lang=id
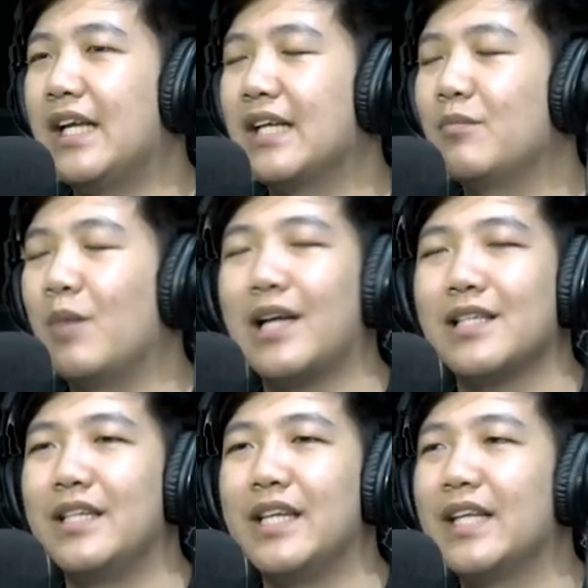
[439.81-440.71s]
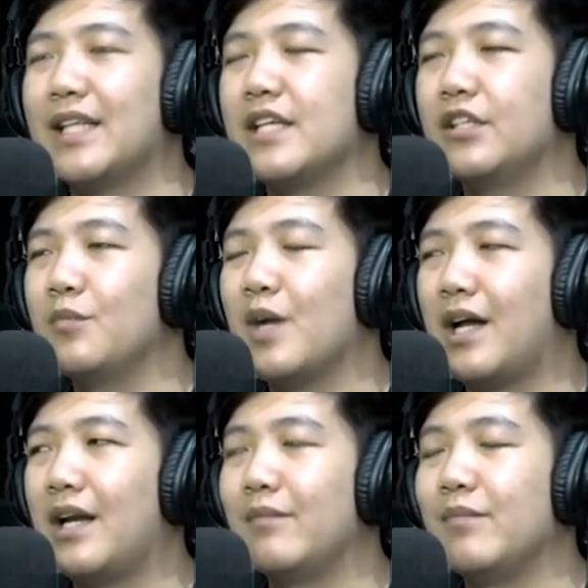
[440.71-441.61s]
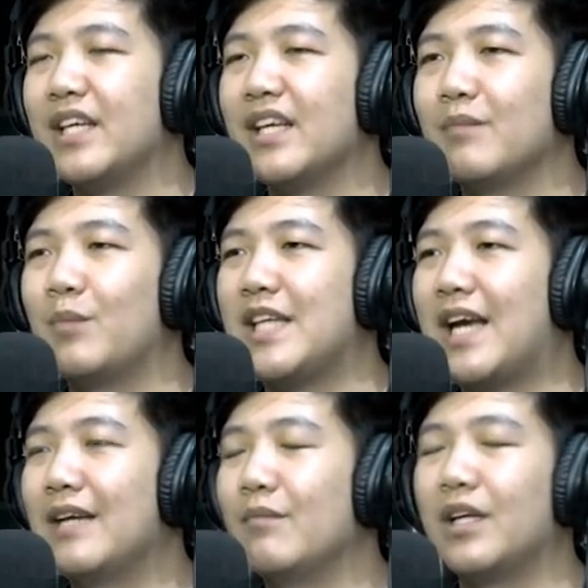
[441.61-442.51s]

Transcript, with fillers: yang bahkan sedikit aja tuh bakalan bikin penyak